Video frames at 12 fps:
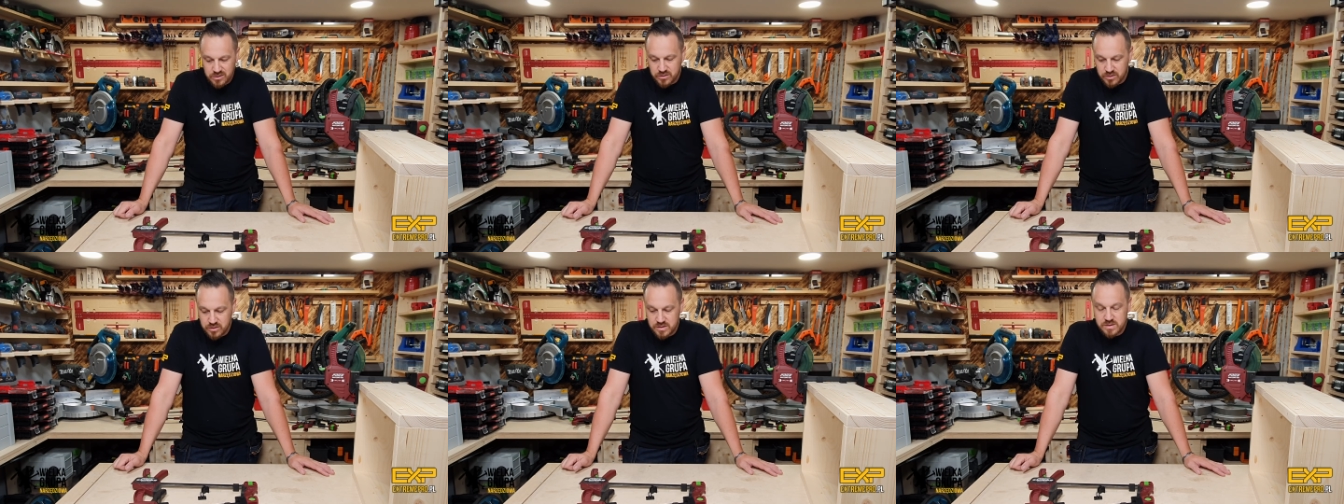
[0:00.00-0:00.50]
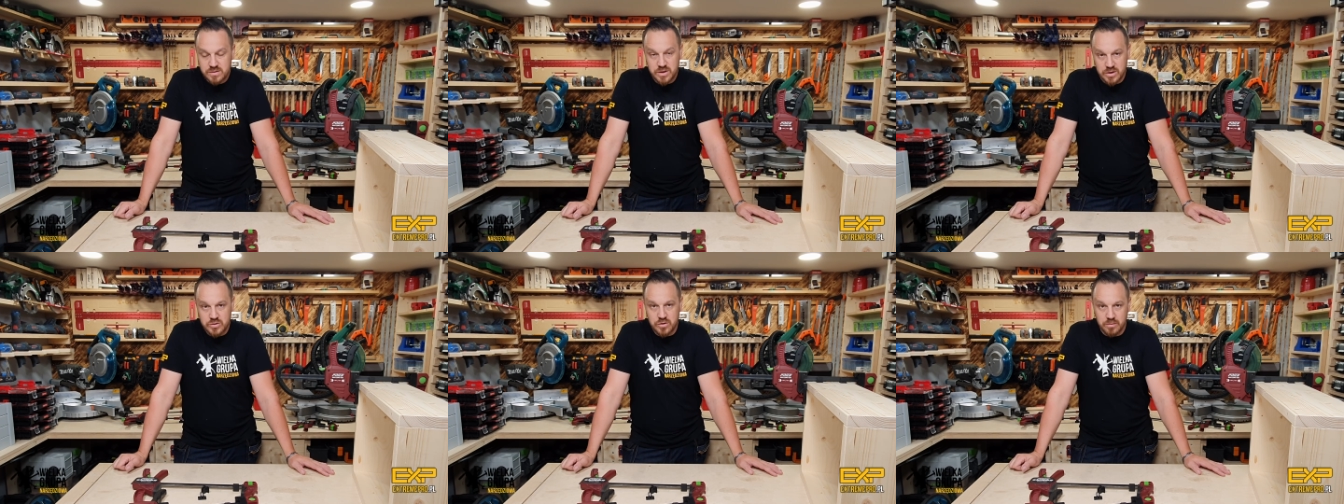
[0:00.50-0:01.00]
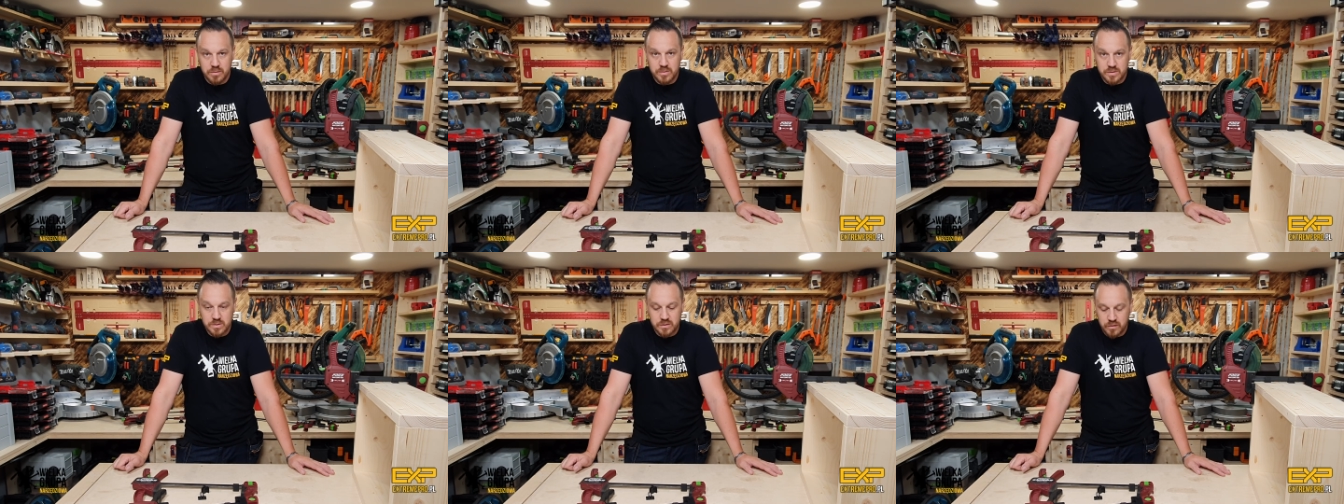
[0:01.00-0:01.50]
no to jest ciężko po
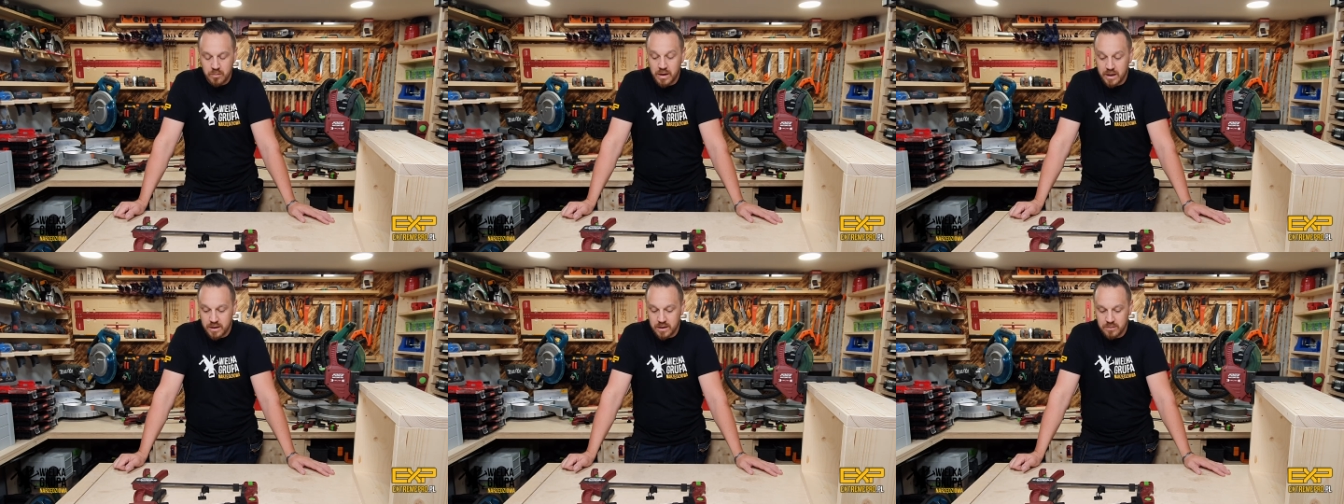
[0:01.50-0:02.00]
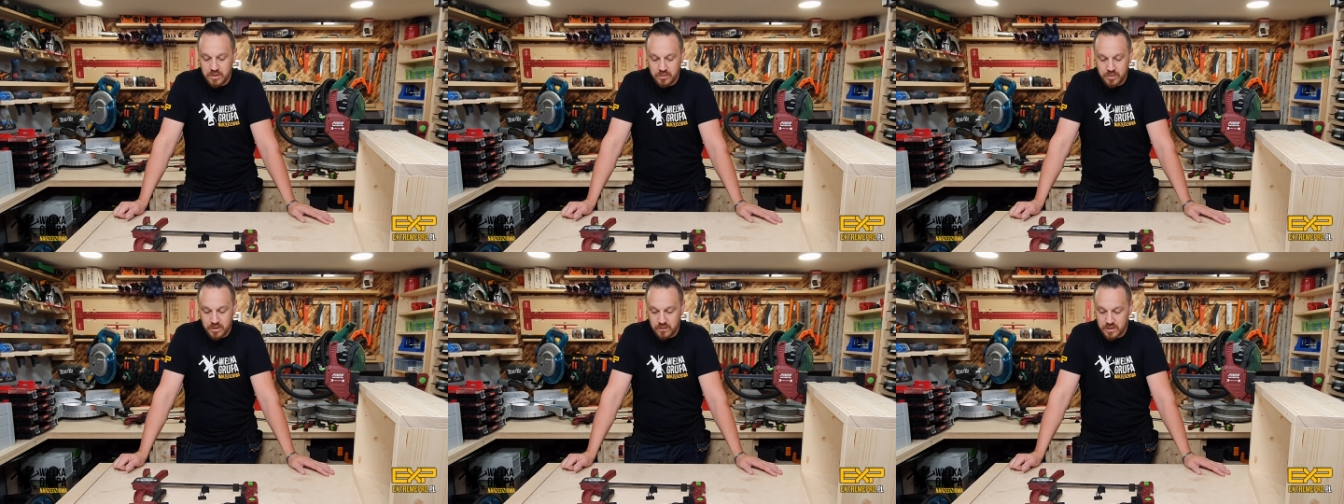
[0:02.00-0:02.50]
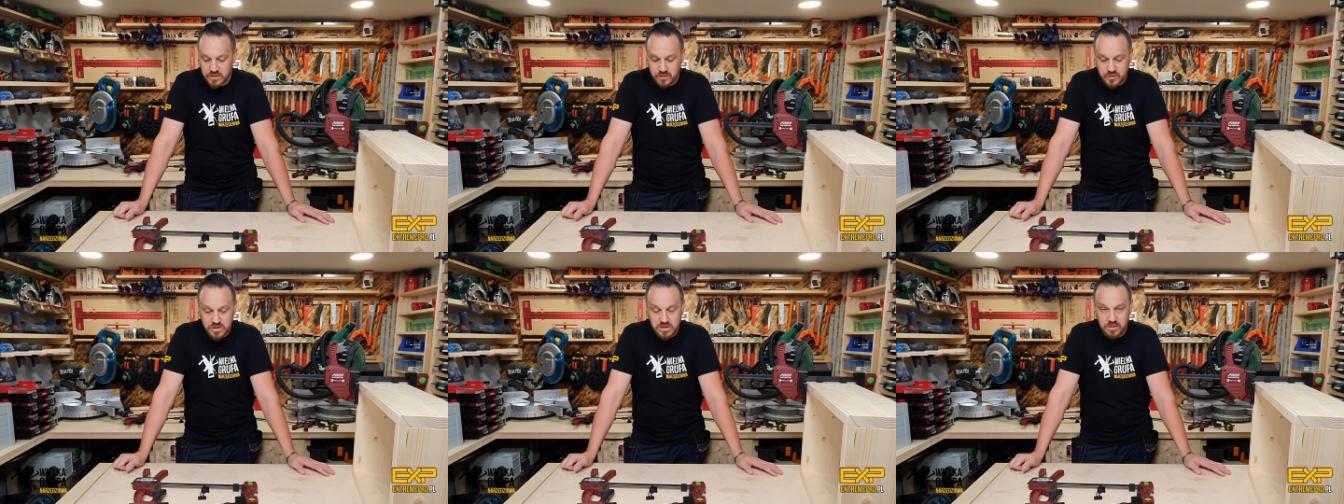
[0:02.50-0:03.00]
prostu dwoma rękami operować tym
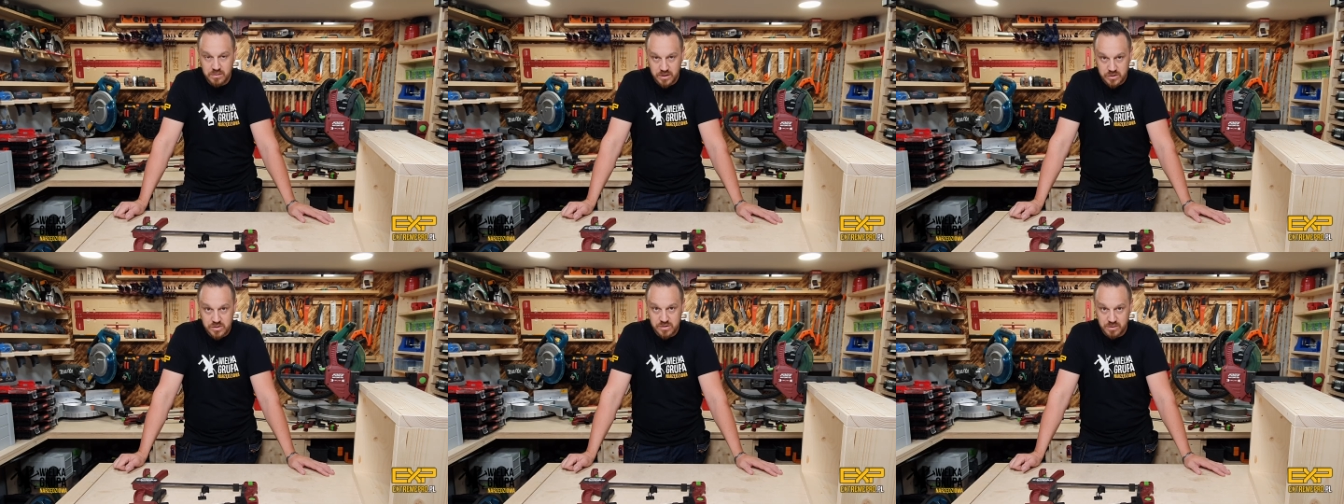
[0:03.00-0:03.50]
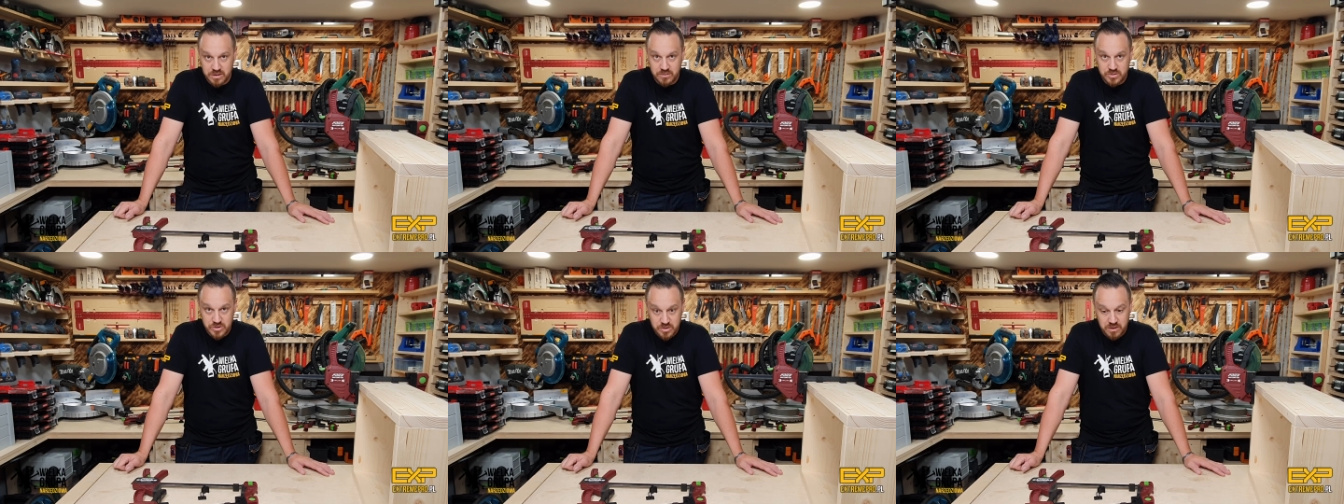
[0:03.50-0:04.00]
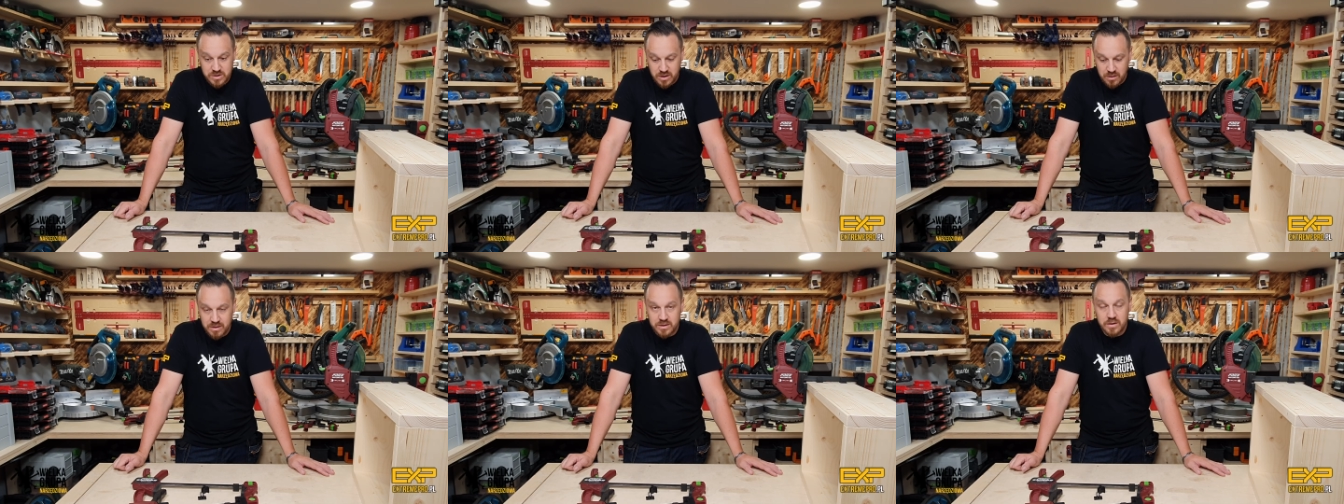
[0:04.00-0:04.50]
wszystkim i jeszcze sobie tam przytrzymać
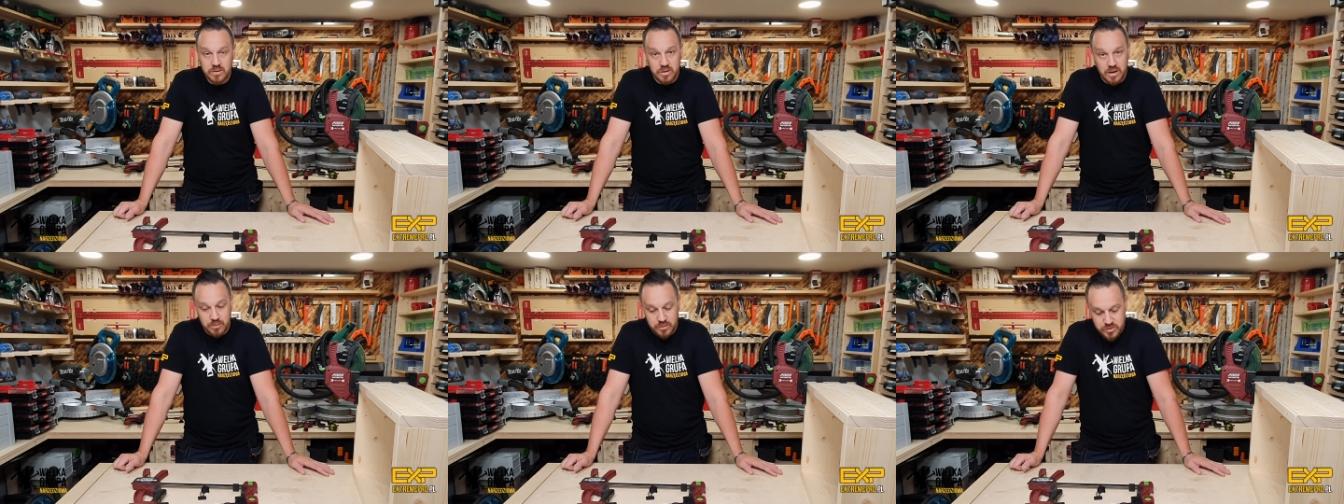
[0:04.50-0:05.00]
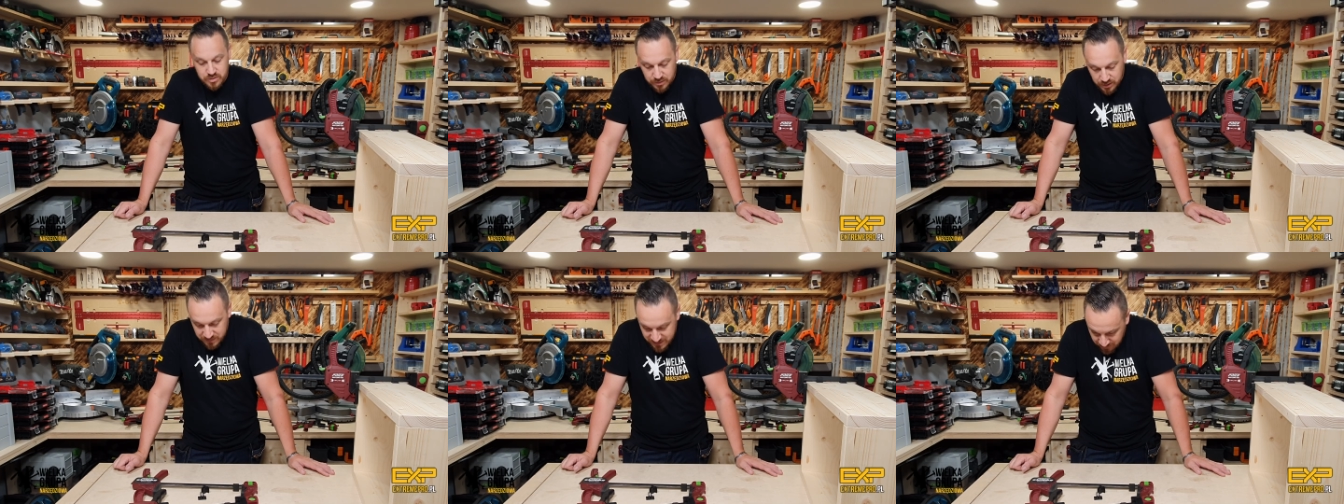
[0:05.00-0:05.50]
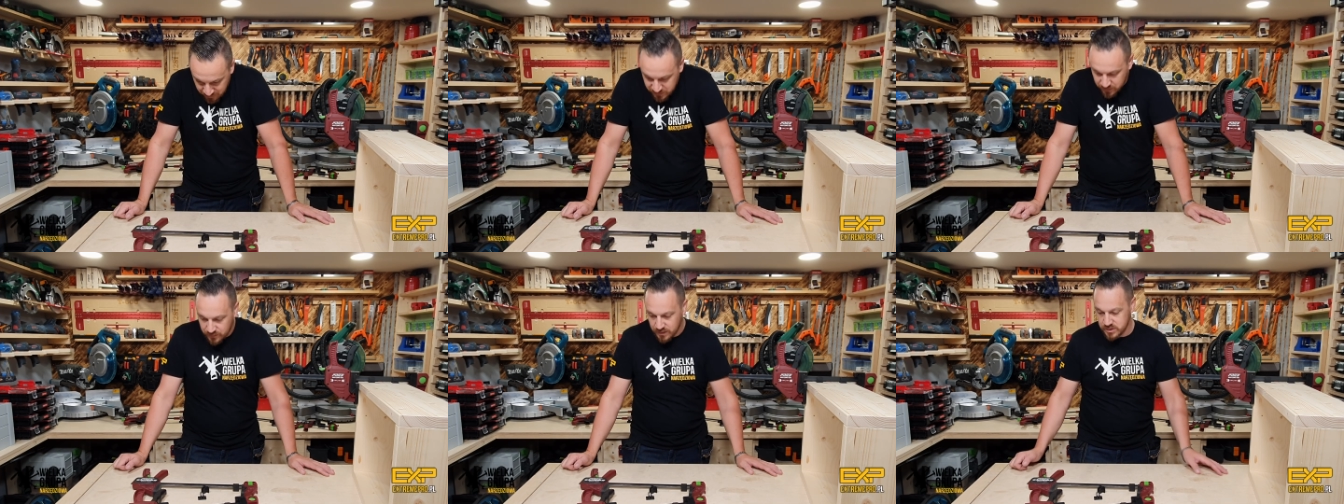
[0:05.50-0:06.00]
elementy, które potrzebujemy
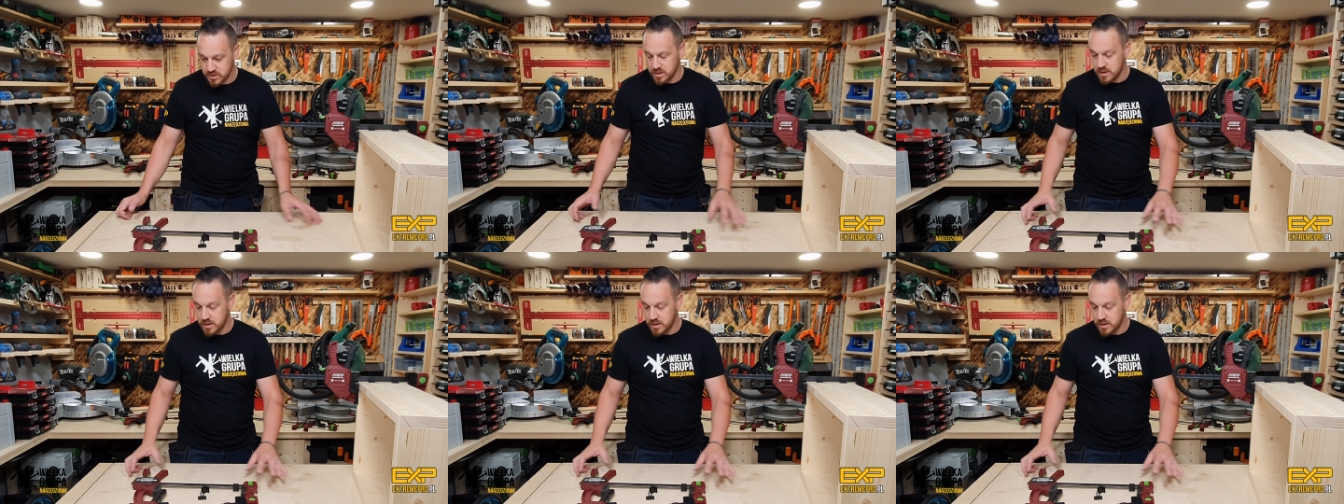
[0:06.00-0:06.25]
zamocować.